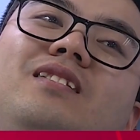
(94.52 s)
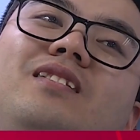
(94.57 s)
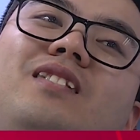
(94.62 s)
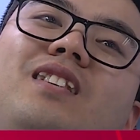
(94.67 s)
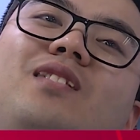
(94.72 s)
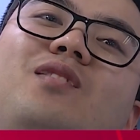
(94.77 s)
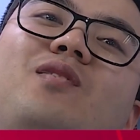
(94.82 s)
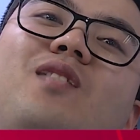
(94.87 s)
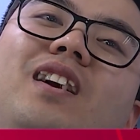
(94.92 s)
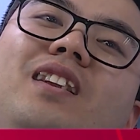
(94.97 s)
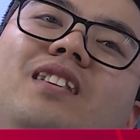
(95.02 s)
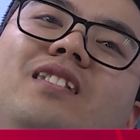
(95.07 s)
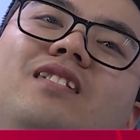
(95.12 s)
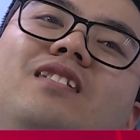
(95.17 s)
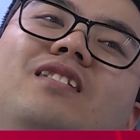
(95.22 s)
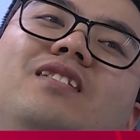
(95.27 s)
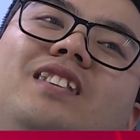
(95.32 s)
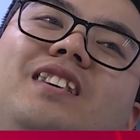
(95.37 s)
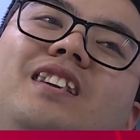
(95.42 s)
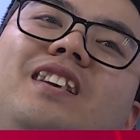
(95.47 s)
an
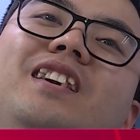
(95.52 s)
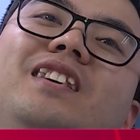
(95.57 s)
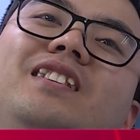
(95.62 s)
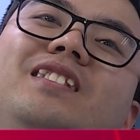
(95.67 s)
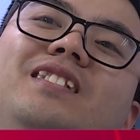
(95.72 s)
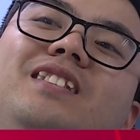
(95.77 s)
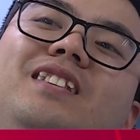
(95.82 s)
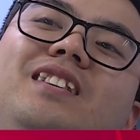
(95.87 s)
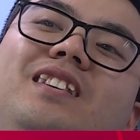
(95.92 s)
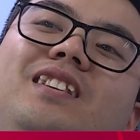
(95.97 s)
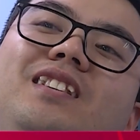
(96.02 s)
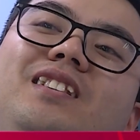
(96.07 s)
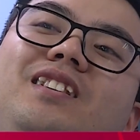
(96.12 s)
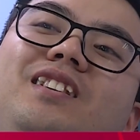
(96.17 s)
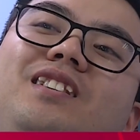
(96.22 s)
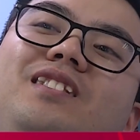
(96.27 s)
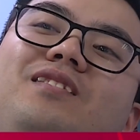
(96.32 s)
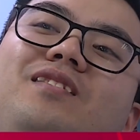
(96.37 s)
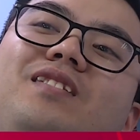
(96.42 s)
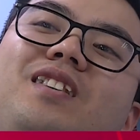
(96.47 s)
toàn hơn hết.
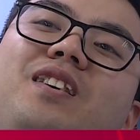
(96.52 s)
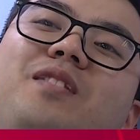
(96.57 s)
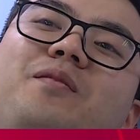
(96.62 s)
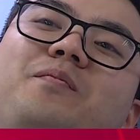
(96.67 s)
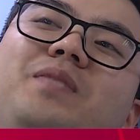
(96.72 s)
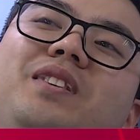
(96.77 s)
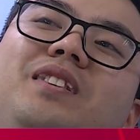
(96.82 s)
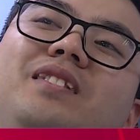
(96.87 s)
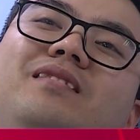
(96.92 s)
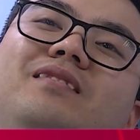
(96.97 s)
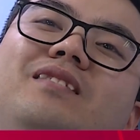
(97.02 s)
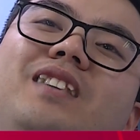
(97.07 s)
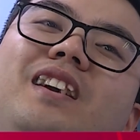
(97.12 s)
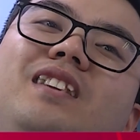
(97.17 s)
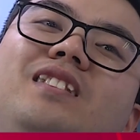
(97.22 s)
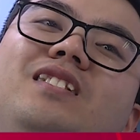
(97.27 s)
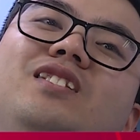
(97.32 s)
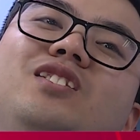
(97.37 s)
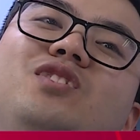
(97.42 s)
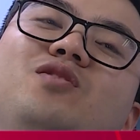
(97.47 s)
Thì thực ra là mình
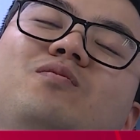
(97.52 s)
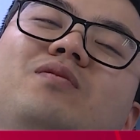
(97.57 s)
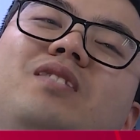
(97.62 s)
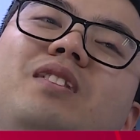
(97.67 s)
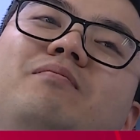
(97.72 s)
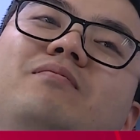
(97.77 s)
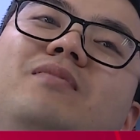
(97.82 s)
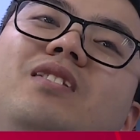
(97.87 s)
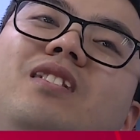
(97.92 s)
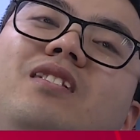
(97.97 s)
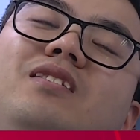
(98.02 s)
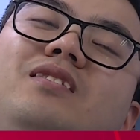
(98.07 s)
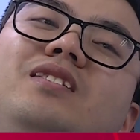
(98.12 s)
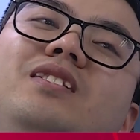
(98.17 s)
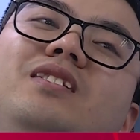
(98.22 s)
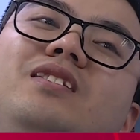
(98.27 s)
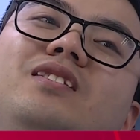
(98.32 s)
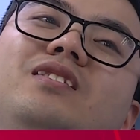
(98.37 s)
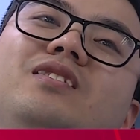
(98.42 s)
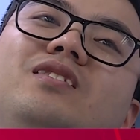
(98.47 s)
đến những cái trung tâm lớn
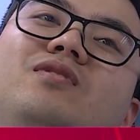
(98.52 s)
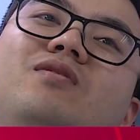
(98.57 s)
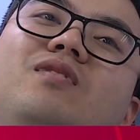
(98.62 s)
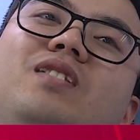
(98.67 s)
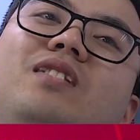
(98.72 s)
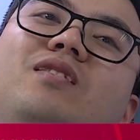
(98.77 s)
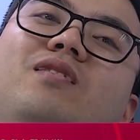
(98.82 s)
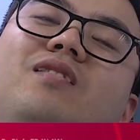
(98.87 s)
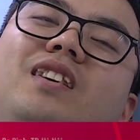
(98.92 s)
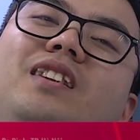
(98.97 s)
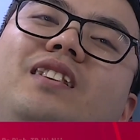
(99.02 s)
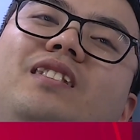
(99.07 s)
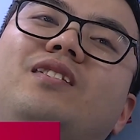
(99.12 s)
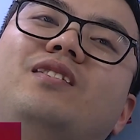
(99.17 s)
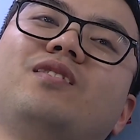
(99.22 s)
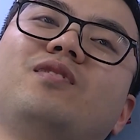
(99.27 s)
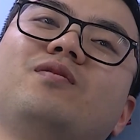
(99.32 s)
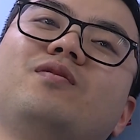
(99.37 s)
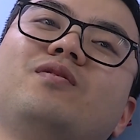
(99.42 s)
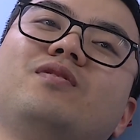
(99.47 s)
thì những chỗ an toàn
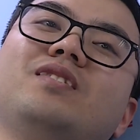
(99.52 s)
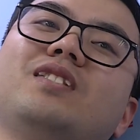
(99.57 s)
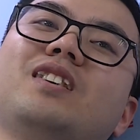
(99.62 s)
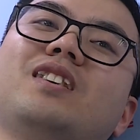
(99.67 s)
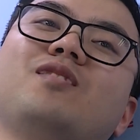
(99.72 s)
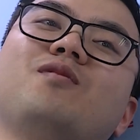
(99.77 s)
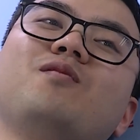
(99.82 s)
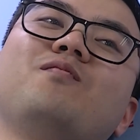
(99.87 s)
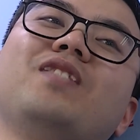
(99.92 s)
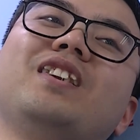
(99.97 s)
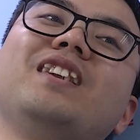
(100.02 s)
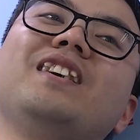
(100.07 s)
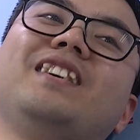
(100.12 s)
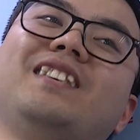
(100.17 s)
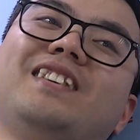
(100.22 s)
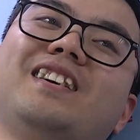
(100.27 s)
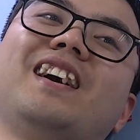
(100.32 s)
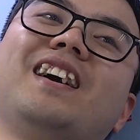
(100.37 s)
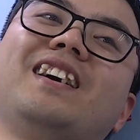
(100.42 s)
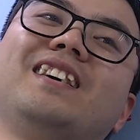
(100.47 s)
thì nó ra không vấn
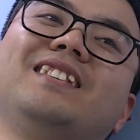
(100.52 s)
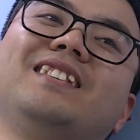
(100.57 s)
đề gì cả.